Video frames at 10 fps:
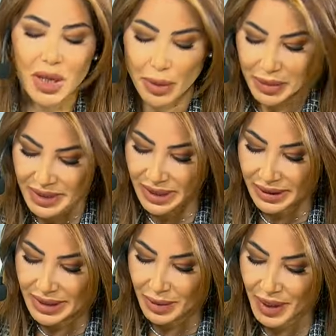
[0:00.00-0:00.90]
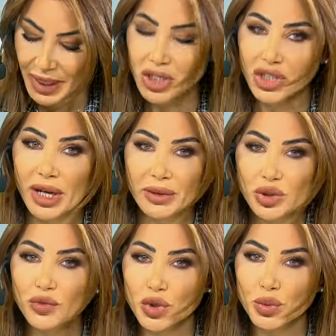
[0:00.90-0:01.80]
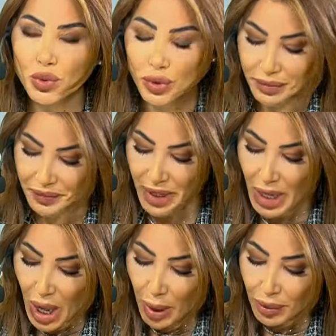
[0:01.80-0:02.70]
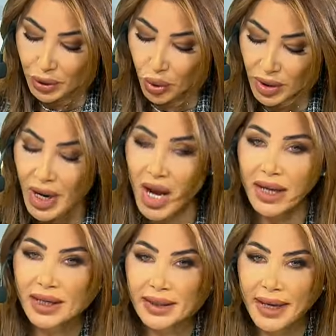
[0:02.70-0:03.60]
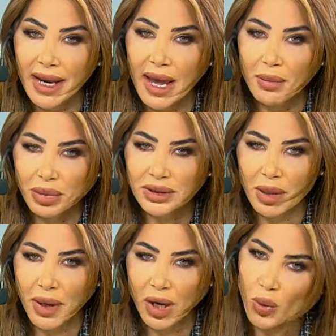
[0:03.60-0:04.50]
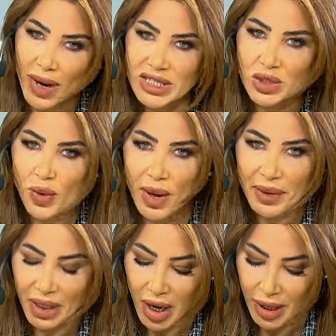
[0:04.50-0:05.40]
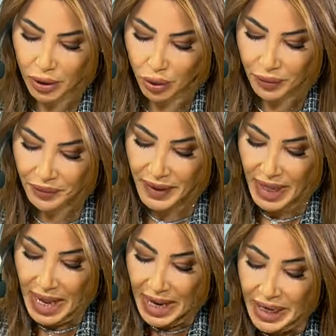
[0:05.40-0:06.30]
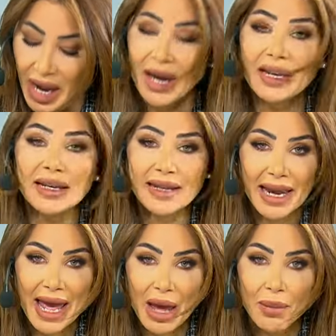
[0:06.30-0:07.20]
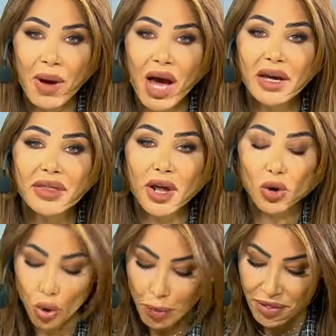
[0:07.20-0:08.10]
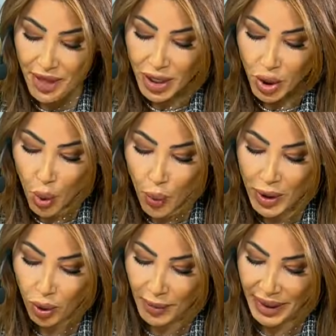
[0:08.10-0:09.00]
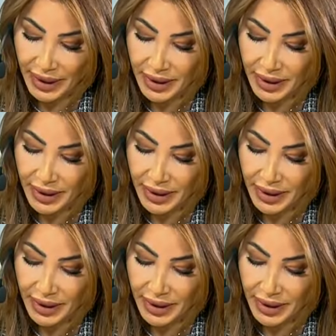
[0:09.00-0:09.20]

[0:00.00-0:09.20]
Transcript: من ست اسمها نجله شوفوا شو بتقول بتقول ناقل الكلام بالطبع هو اسوا من قائله ناقل الكلام اكثر خبثا ولؤما